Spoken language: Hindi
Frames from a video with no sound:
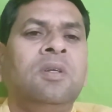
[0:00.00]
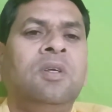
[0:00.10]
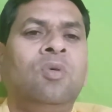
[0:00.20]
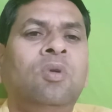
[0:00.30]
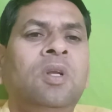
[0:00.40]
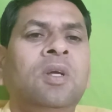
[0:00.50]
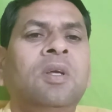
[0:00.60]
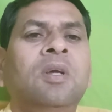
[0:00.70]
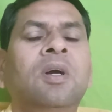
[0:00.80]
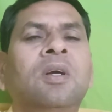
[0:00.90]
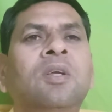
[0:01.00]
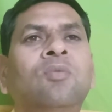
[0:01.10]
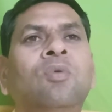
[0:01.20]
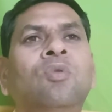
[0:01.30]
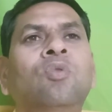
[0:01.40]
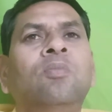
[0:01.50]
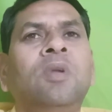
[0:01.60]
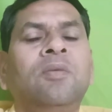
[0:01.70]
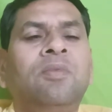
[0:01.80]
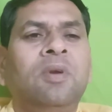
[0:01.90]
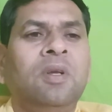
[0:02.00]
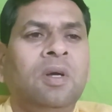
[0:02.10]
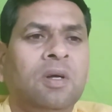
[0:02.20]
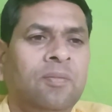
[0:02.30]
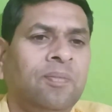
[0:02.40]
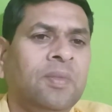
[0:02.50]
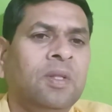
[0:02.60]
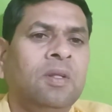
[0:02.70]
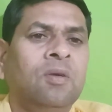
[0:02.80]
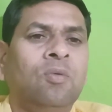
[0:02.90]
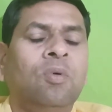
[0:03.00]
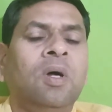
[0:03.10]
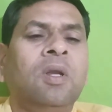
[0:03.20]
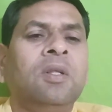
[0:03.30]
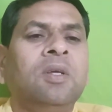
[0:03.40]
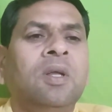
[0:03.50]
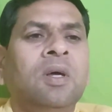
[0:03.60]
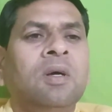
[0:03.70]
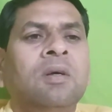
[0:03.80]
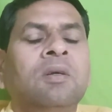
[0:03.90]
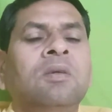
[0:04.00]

ये होने लगेगा कि वो घूमना फिरना वो आना जाना